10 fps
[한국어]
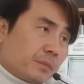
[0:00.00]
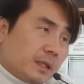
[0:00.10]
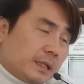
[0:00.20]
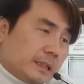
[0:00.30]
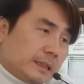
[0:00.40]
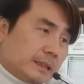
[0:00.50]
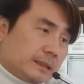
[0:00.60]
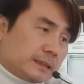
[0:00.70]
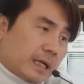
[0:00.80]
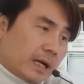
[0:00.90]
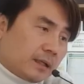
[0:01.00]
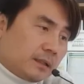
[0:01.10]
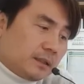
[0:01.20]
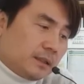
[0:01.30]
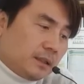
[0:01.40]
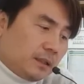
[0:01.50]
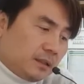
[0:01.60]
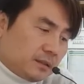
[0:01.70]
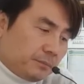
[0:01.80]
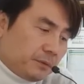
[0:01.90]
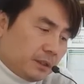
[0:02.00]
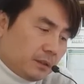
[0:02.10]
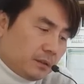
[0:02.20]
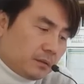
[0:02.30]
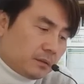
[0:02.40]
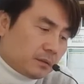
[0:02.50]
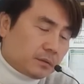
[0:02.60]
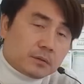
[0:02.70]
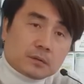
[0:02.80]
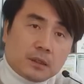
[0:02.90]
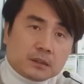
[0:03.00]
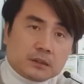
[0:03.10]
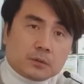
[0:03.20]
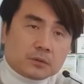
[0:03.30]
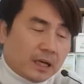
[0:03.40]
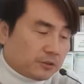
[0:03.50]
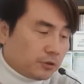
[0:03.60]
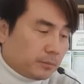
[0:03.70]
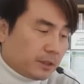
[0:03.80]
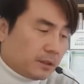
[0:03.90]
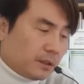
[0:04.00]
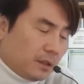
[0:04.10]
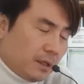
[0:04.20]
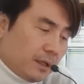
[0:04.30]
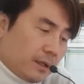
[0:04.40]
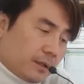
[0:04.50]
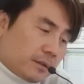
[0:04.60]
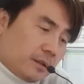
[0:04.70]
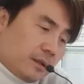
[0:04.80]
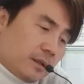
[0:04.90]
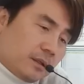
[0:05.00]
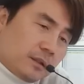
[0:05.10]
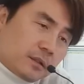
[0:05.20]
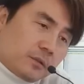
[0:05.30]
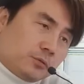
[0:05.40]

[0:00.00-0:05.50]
이 장기 금리를 억지로 낮춰버리는 예, 이렇게